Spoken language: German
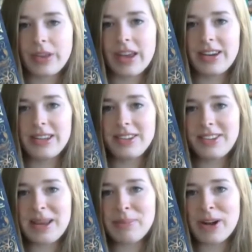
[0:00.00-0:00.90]
Das ist
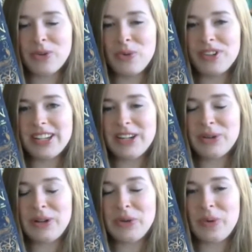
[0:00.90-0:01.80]
dem Makusa
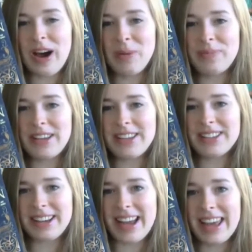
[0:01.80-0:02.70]
natürlich überhaupt nicht
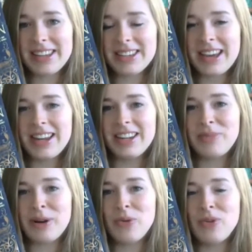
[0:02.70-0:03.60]
recht. Das
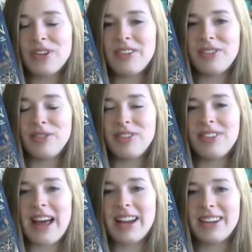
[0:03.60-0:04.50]
Makusa ist
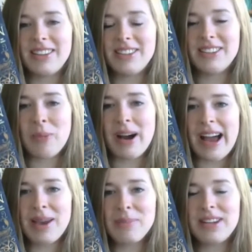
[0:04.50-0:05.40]
sozusagen das
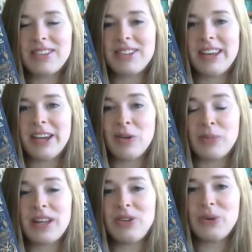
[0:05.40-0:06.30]
Zaubereiministerium
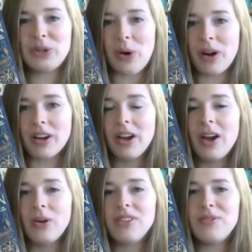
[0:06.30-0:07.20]
in New York
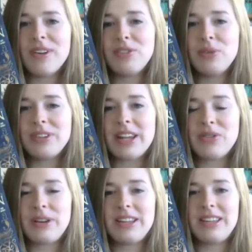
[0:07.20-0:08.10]
und sie versuchen
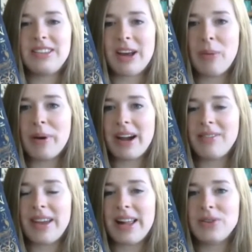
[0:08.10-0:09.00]
natürlich die
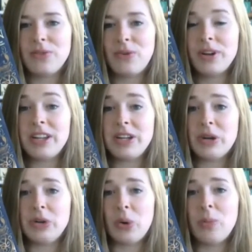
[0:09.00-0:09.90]
Zaubererwelt vor
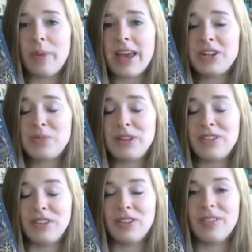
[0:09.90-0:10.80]
den Nomads
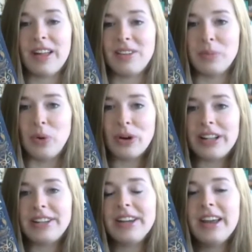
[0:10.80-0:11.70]
bzw.
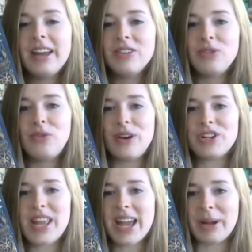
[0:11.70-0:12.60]
Muggeln zu
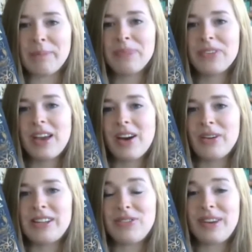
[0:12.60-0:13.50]
verstecken.
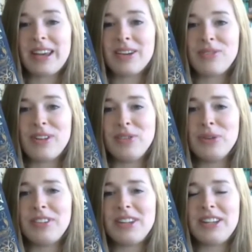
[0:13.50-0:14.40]
Und deswegen
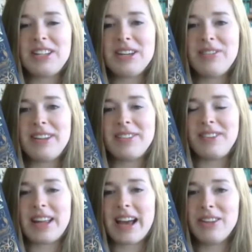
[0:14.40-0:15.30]
versuchen sie die Tierwesen
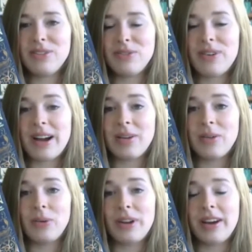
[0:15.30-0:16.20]
wieder einzufangen
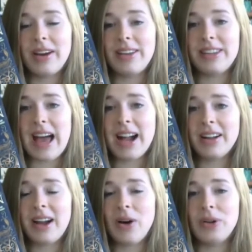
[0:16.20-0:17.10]
oder
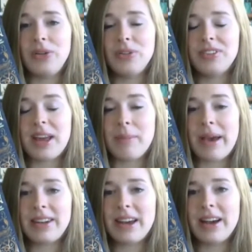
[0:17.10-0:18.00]
jagen auch Newt
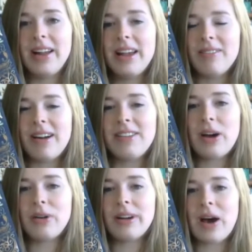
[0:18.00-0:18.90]
Scamander, weil sie
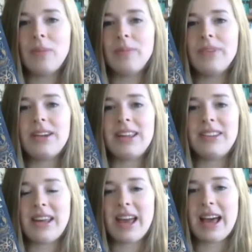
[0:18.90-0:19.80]
auch glauben, dass
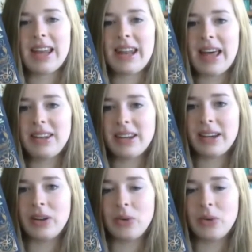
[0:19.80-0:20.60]
er an anderen